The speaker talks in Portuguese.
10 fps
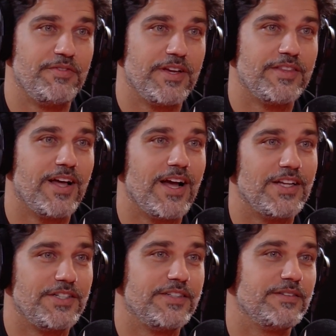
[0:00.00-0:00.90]

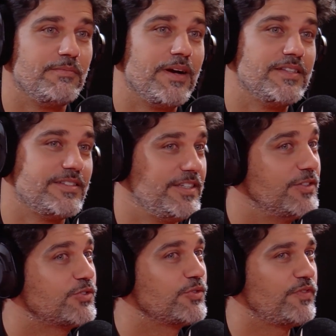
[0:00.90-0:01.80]
verdade, mas
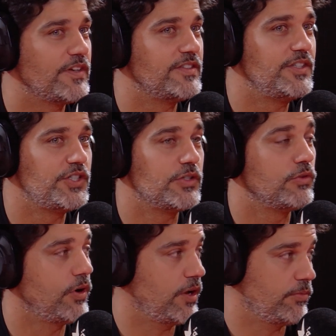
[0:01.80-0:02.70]
isso faz
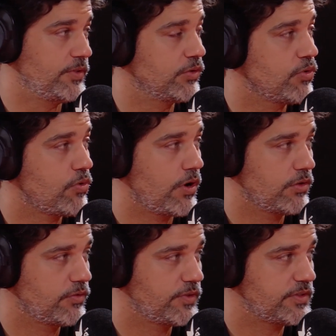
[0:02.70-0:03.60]
sentido. Mas eu
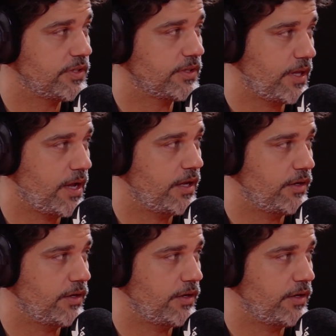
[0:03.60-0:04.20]
concordo com você, tá?